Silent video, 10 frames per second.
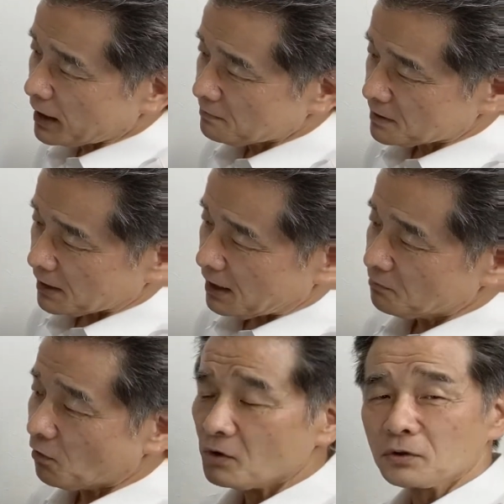かりますかね
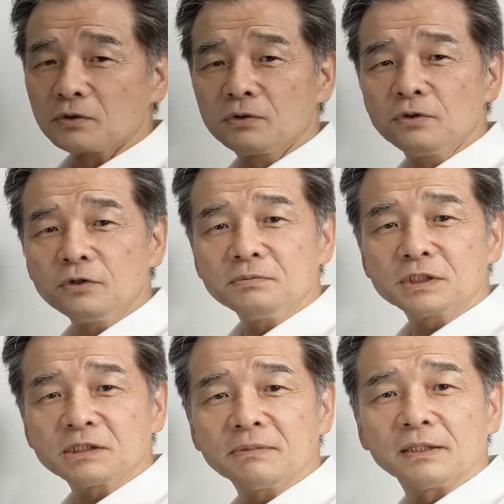もうくる
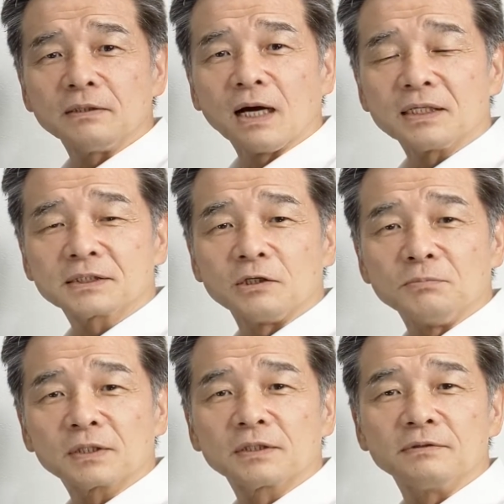ぶしまで足が
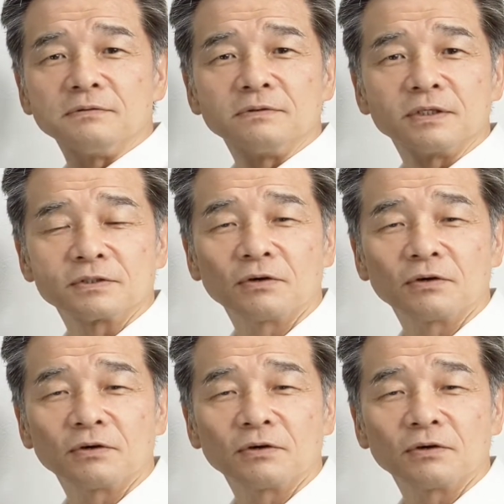埋まってるんです